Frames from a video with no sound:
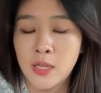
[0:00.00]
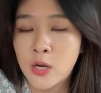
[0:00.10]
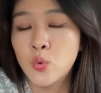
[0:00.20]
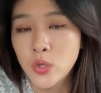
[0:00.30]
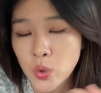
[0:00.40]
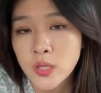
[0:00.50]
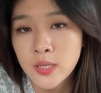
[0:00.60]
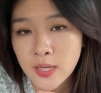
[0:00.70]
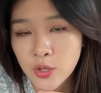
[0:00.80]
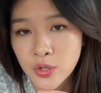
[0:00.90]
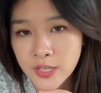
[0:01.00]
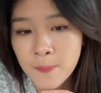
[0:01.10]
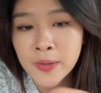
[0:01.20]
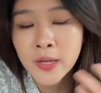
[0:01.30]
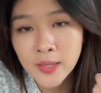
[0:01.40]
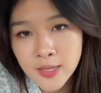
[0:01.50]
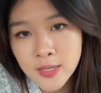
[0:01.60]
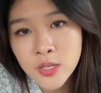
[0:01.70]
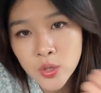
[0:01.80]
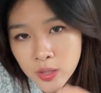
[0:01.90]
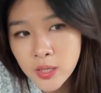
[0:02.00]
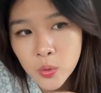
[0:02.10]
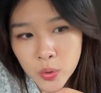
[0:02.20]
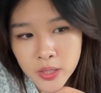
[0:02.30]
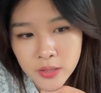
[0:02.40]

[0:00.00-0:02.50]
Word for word: 他如果决定这样就这样，但是那就意味